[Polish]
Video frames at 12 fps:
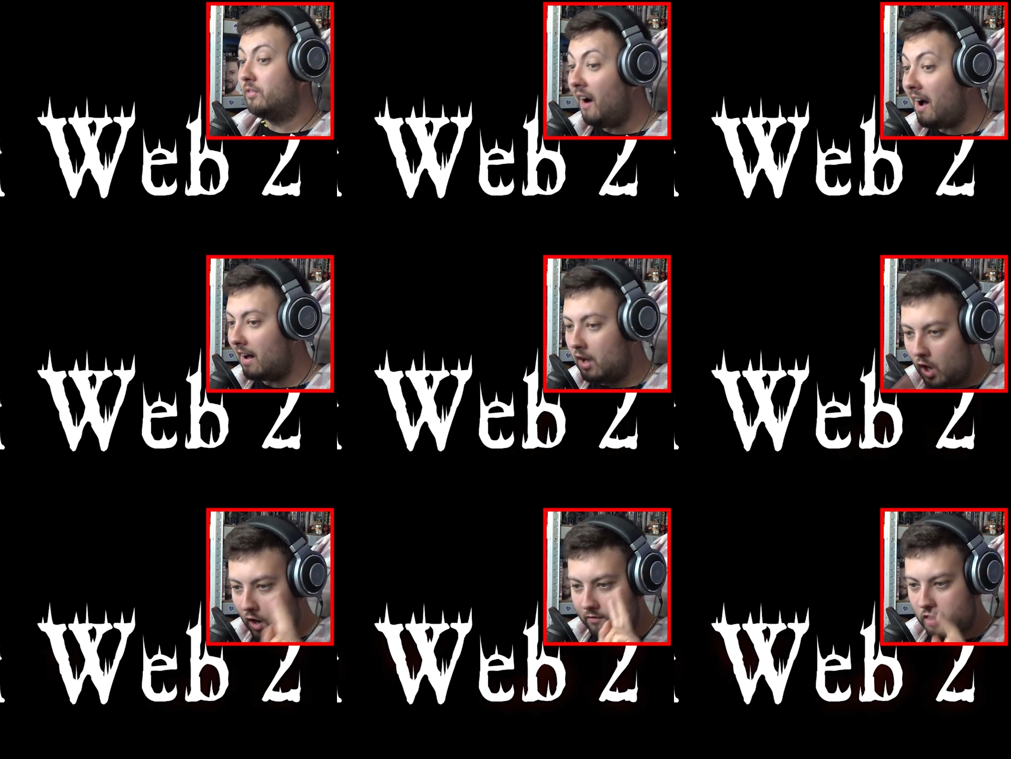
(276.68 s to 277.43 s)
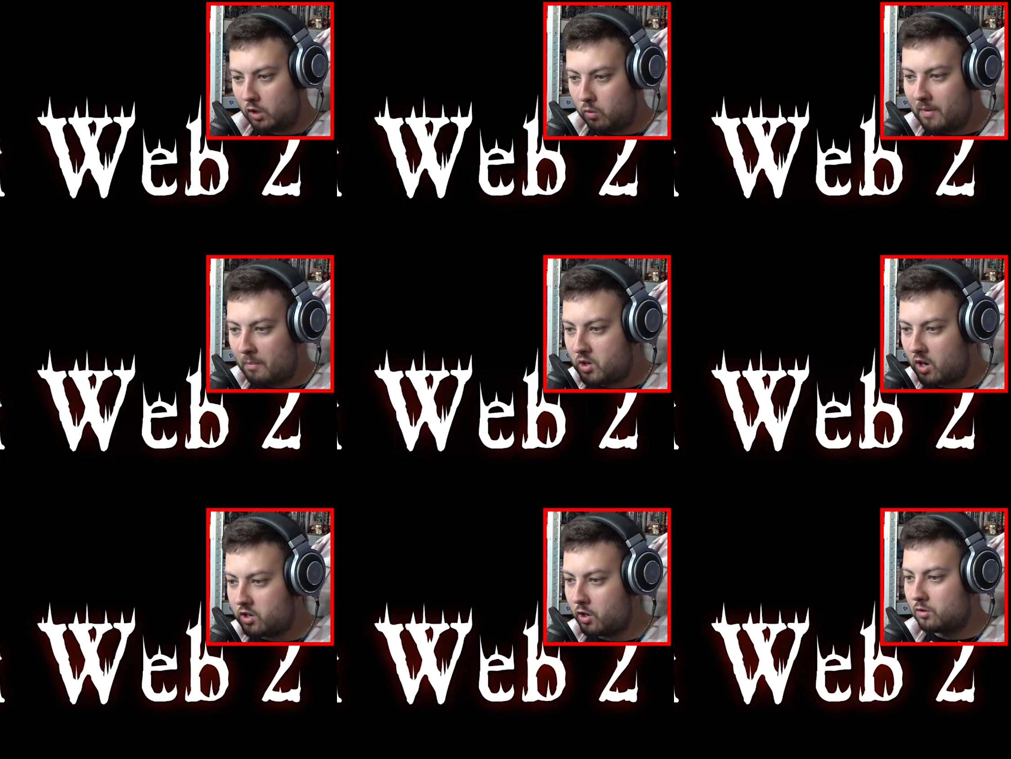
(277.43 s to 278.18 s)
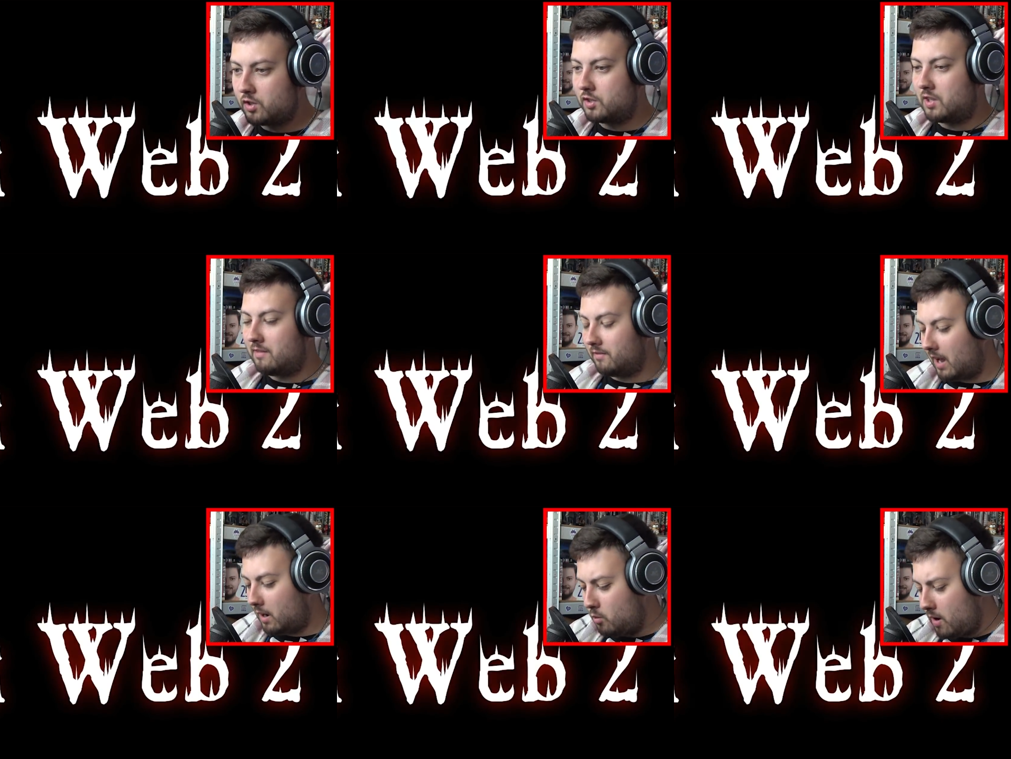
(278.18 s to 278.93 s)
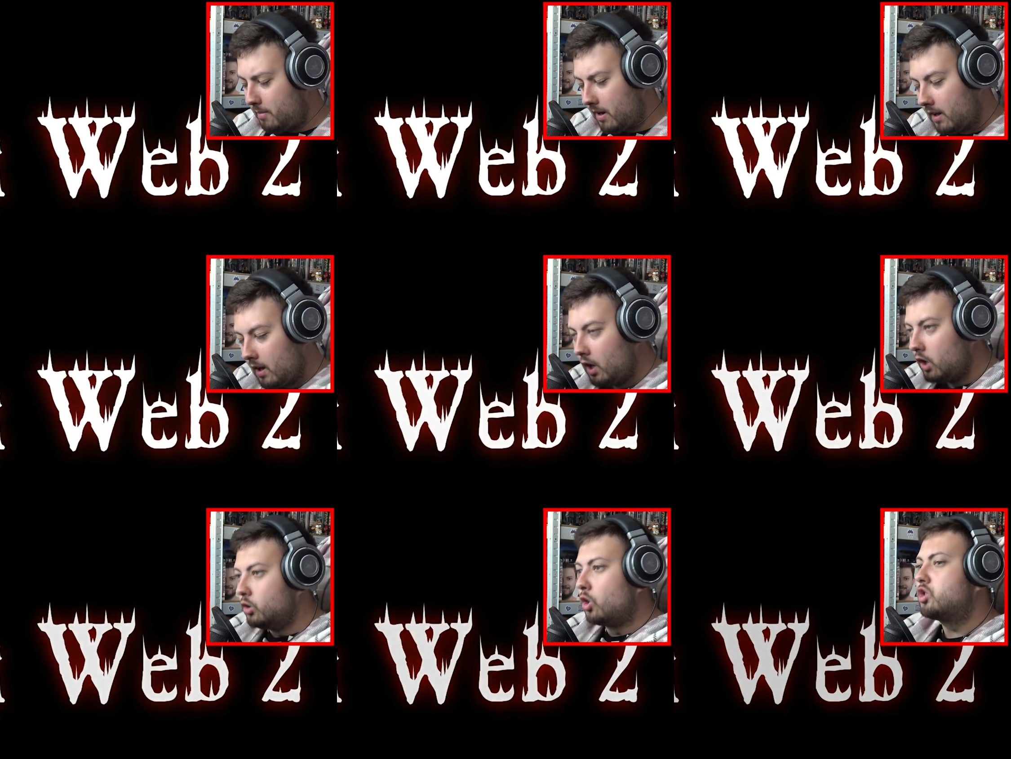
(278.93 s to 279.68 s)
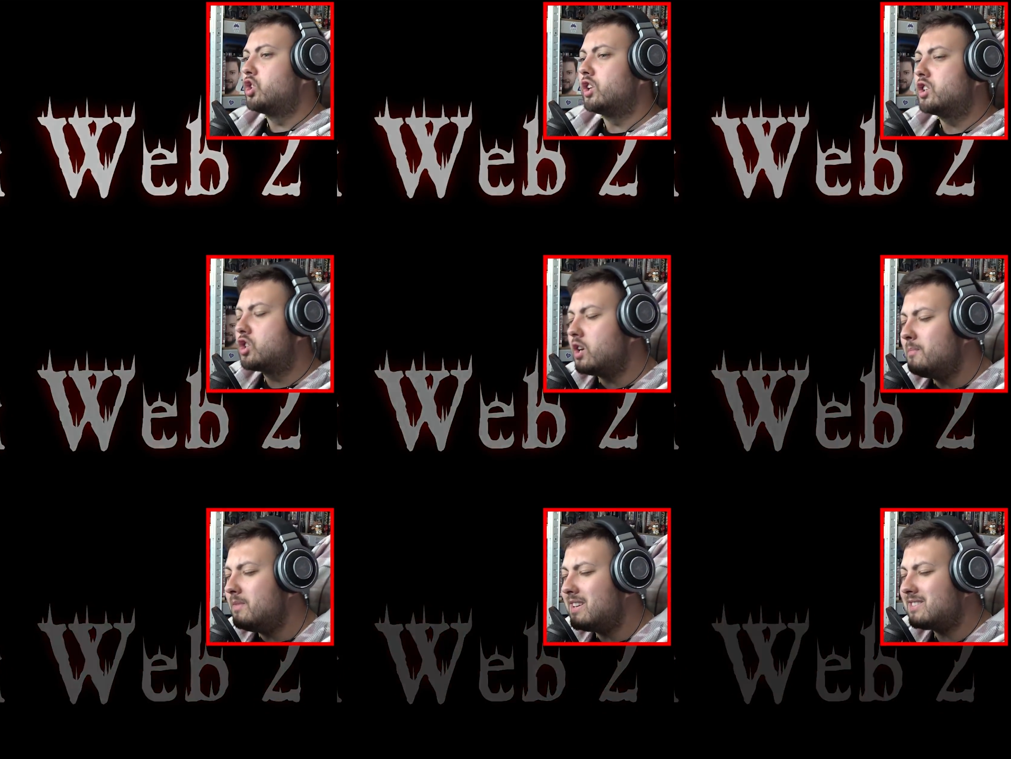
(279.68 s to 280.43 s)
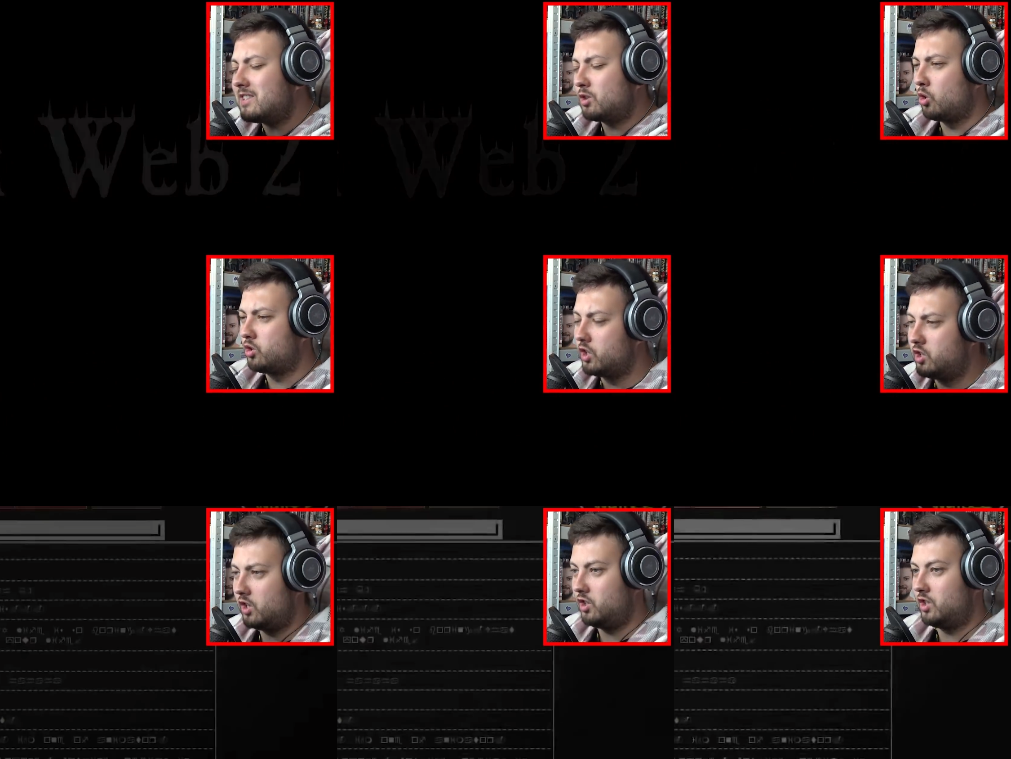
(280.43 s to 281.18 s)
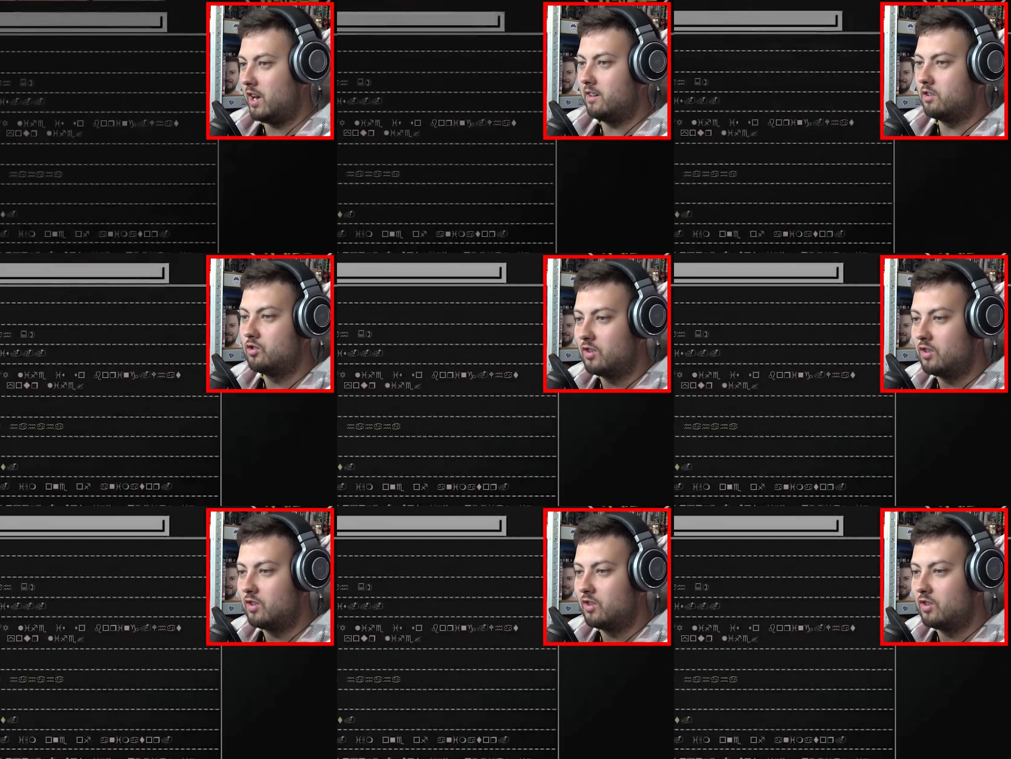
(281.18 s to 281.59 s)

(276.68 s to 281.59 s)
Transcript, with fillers: Web 2! Wszedłem na przerażający stream w Dark Webie. No czy, czym mnie zaskoczycie Byłem dzisiaj